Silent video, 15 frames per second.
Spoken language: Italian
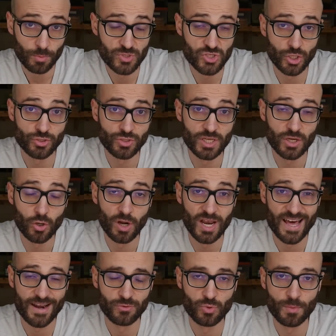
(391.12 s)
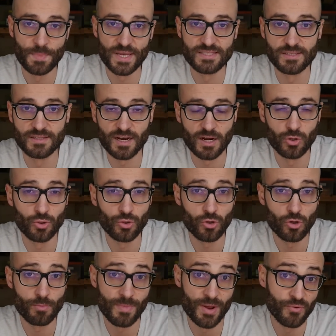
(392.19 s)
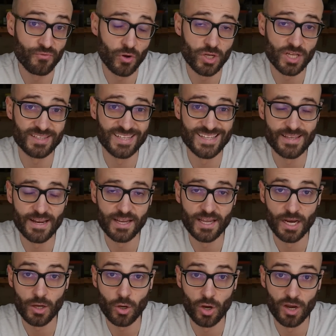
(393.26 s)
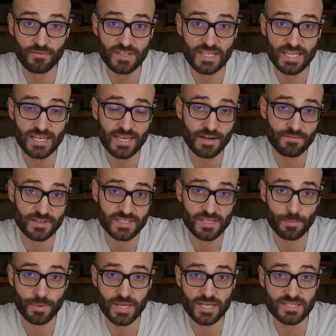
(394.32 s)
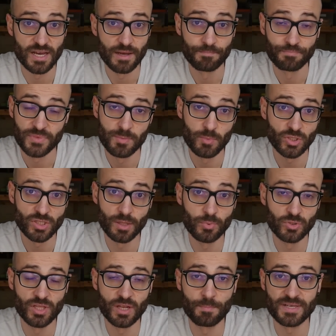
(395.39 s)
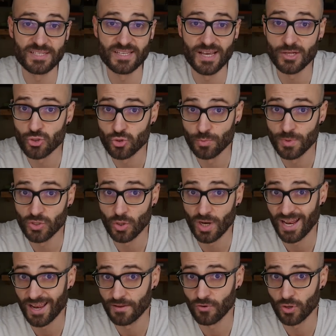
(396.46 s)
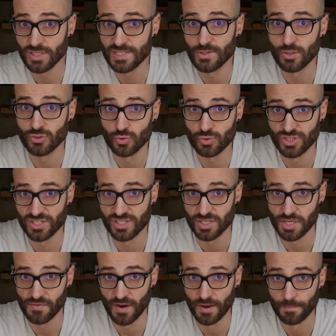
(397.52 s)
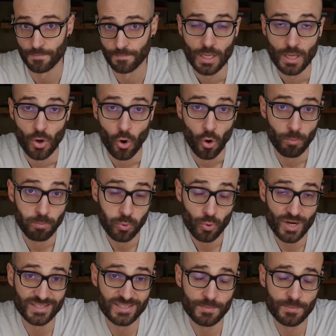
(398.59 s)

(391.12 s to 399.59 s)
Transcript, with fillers: ho bisogno di incollare due pezzi tra loro, ma non voglio attendere che la colla vinilica faccia presa, in modo da poter passare subito alla lavorazione successiva. Oppure il